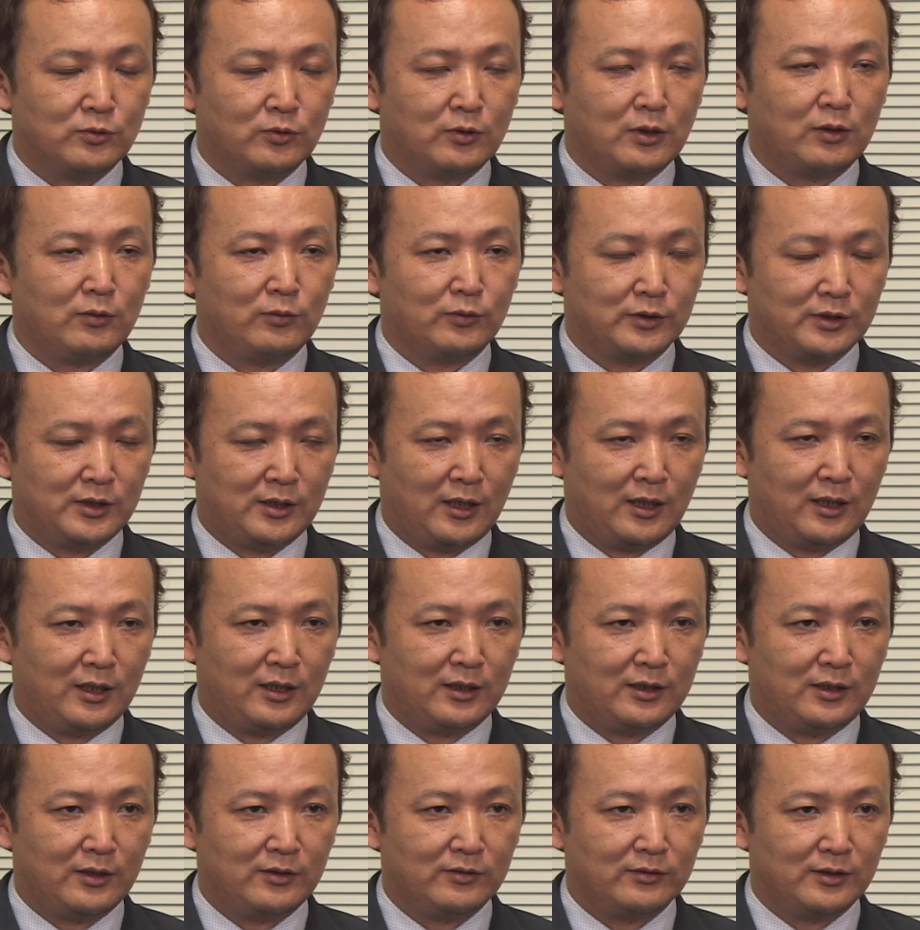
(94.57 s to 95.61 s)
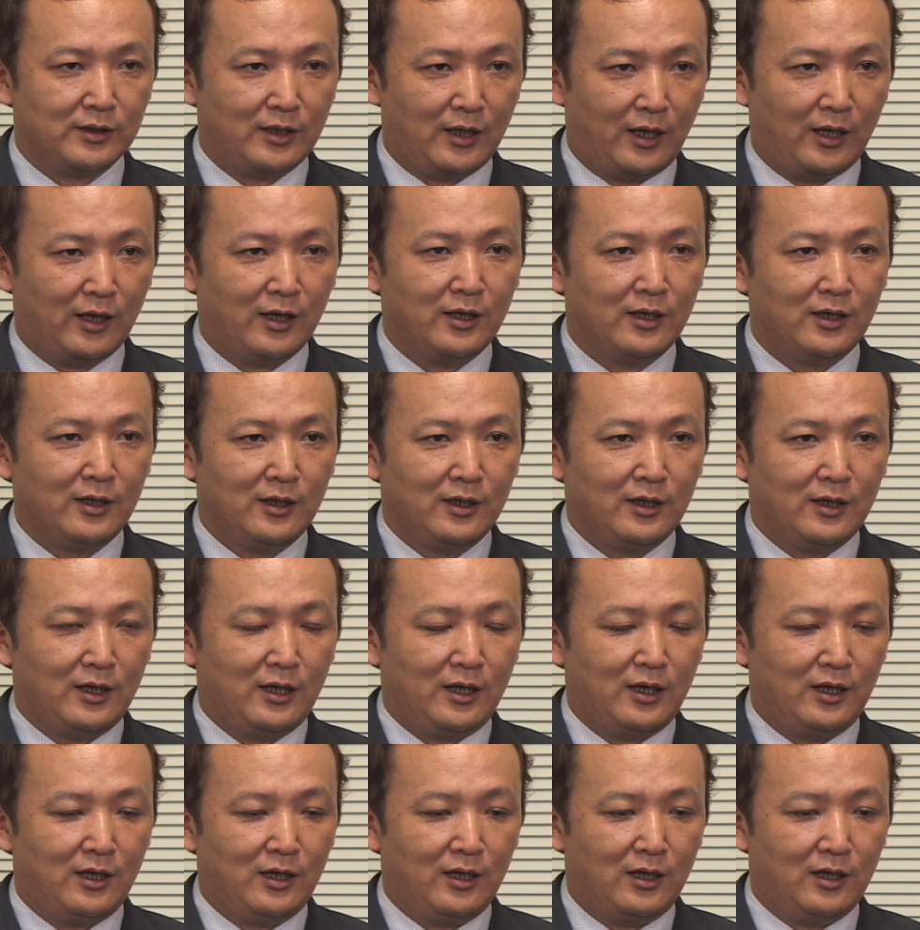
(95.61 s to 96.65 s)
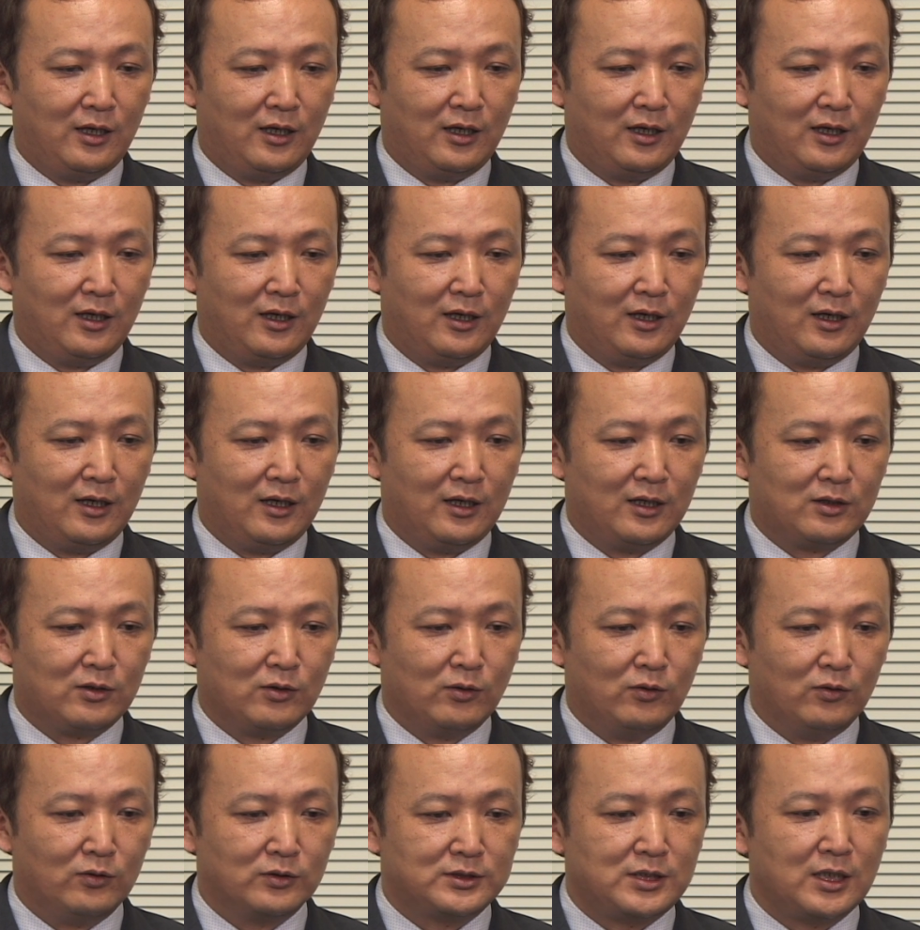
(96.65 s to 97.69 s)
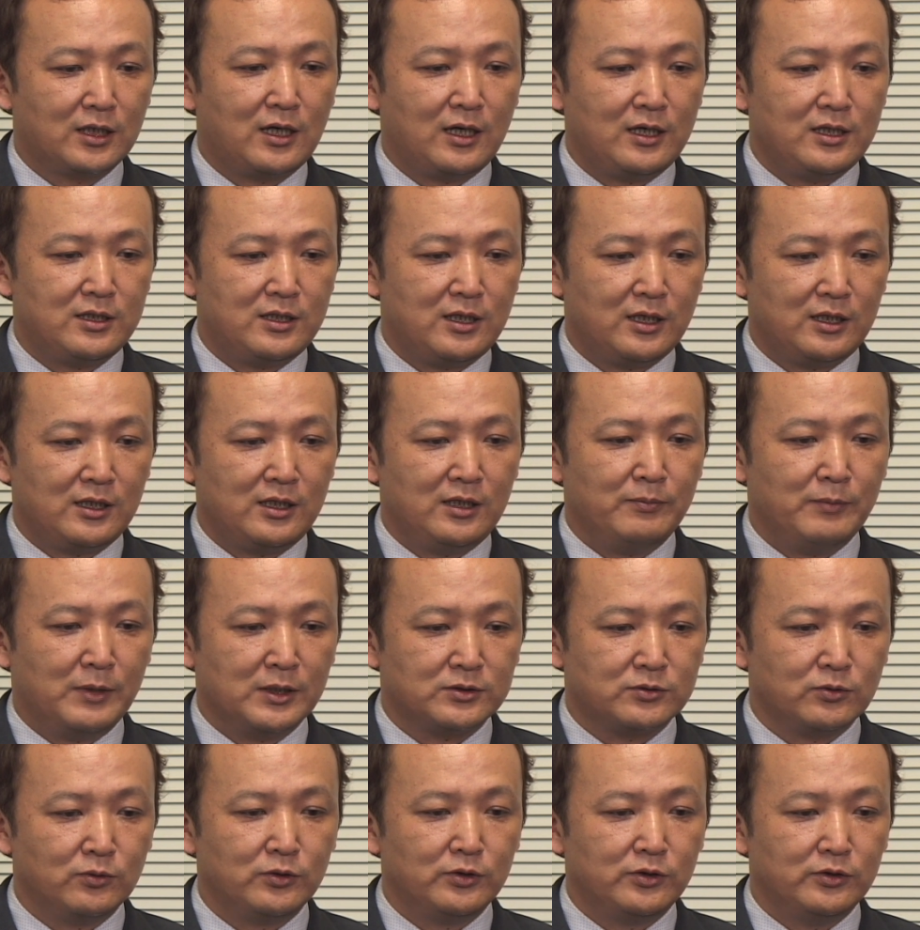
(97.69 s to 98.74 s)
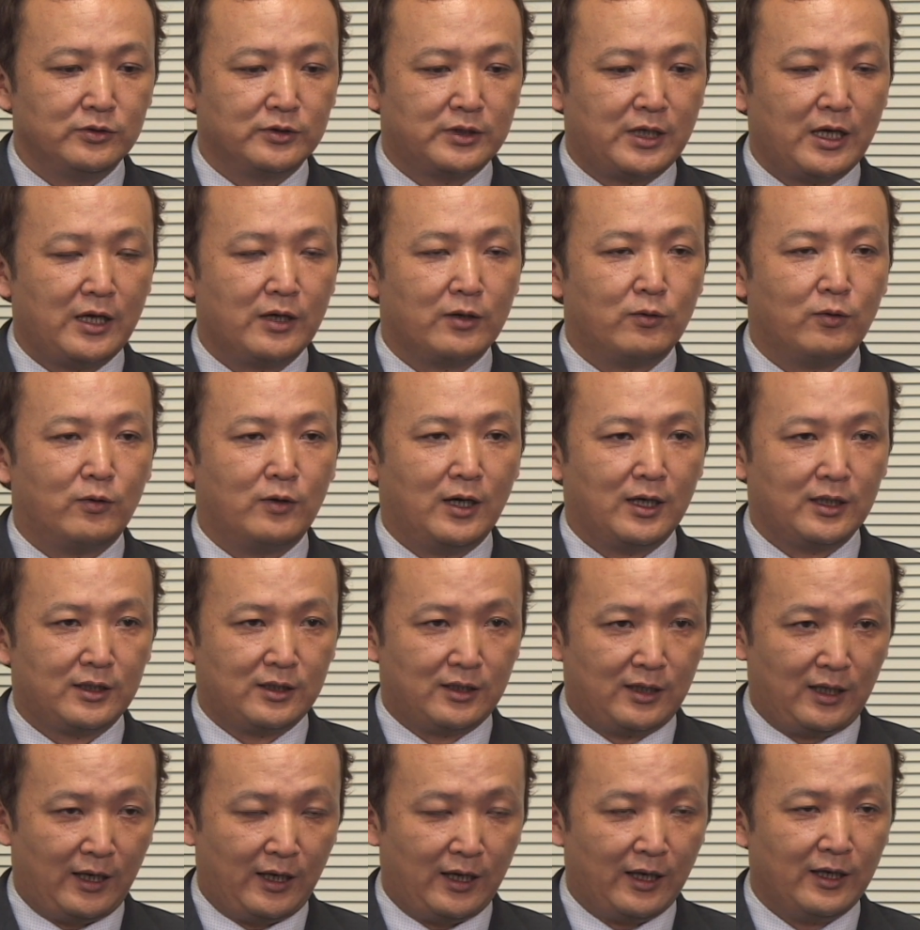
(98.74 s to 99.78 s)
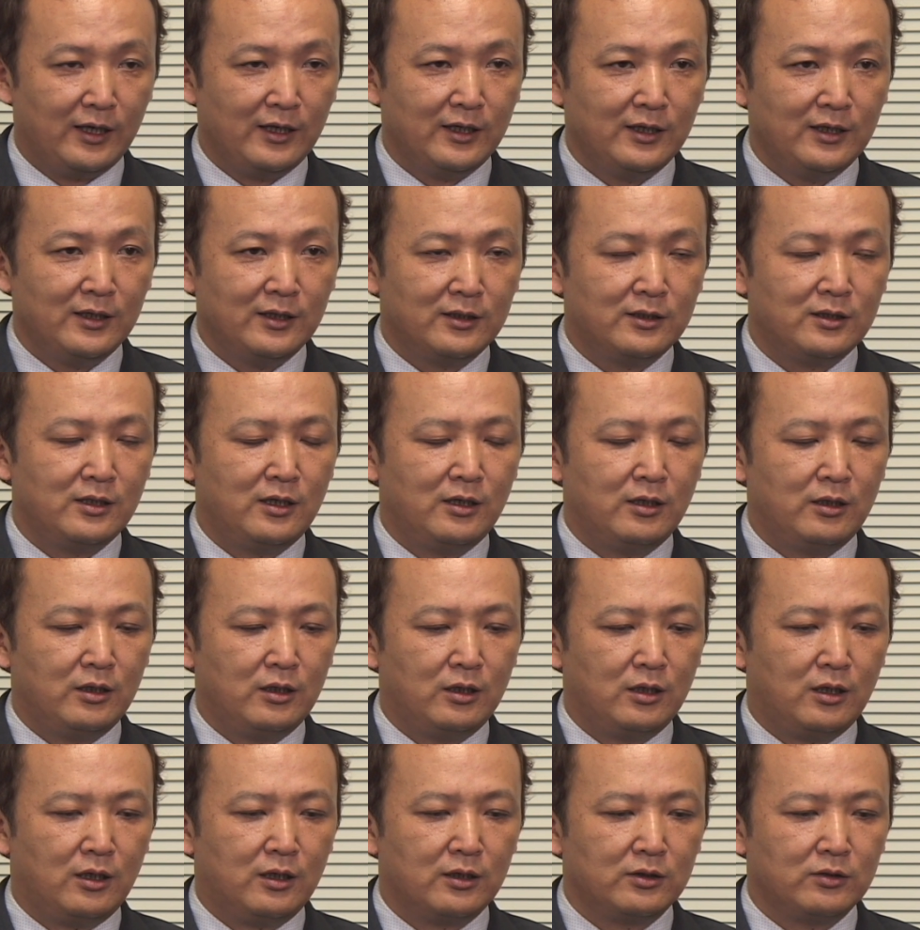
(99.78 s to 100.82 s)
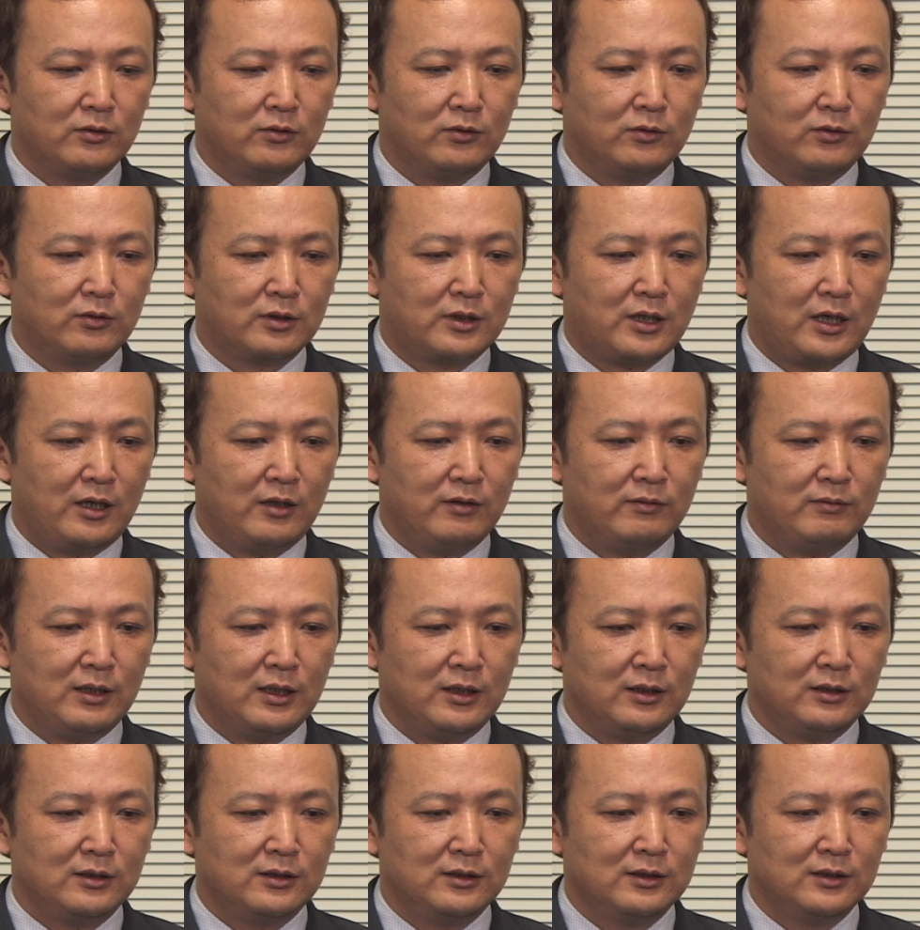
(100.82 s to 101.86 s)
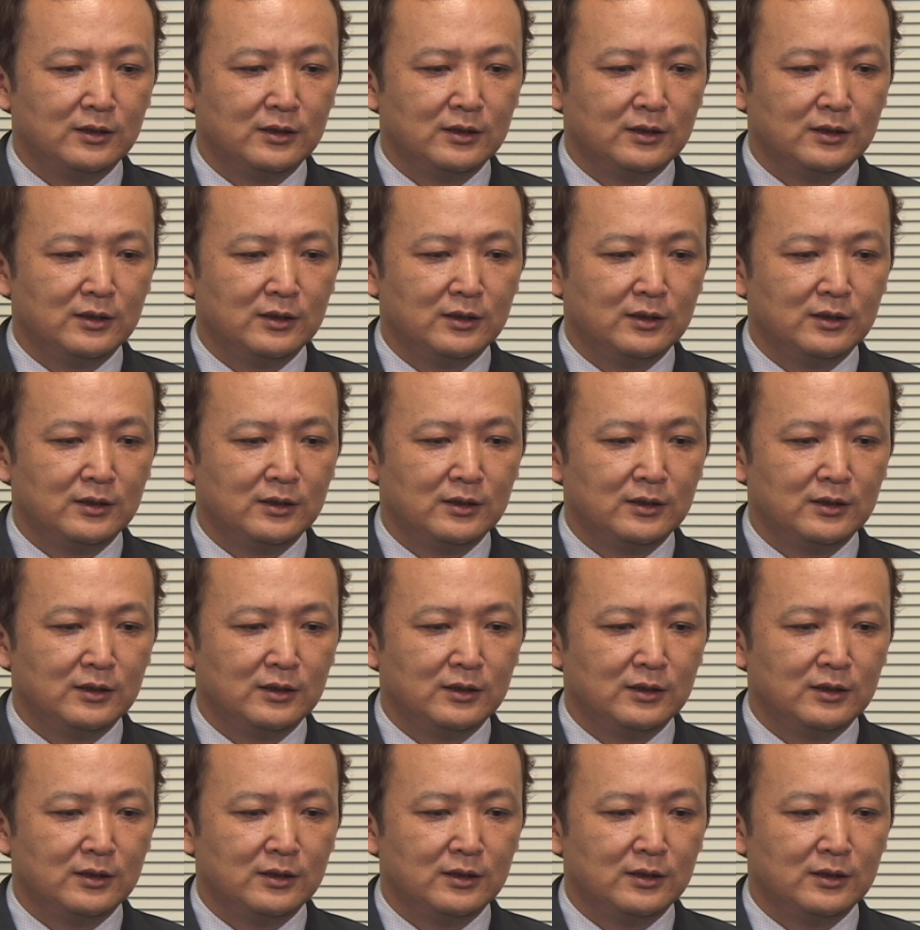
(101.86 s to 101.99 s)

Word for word: か国で流れてるんで、はい、えーと、世界的にまあそういう傾向があってであの k 1